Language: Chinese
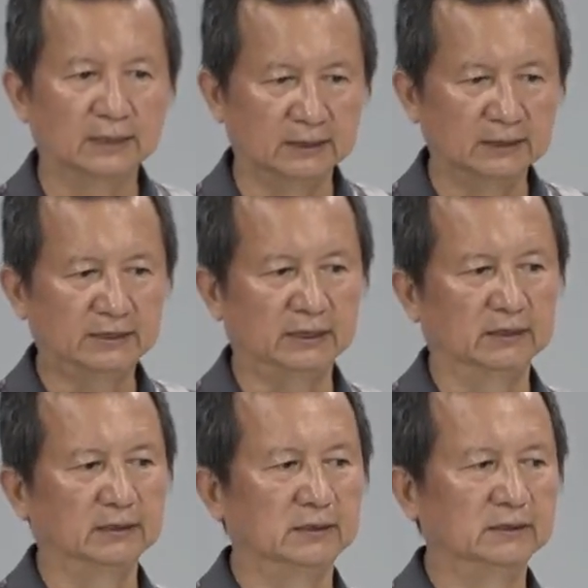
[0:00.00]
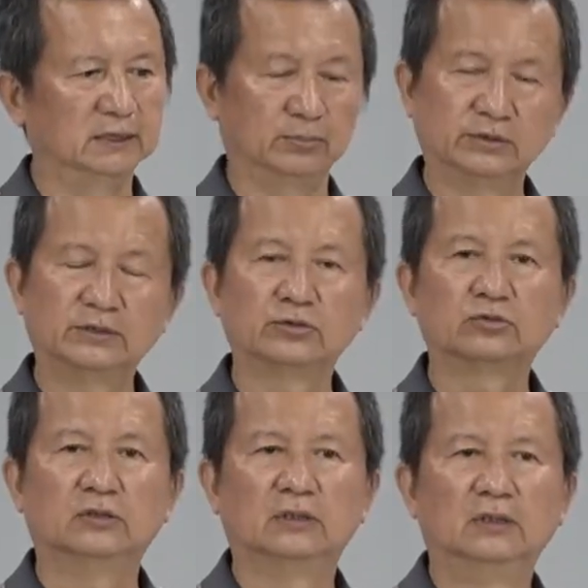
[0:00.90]
而且呢也不是
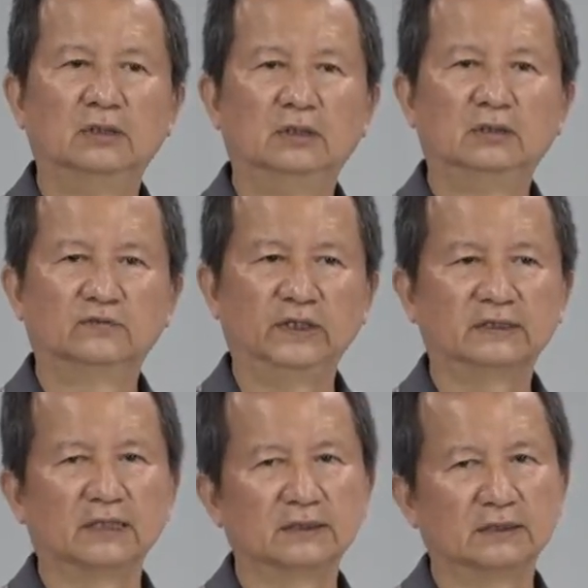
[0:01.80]
说非常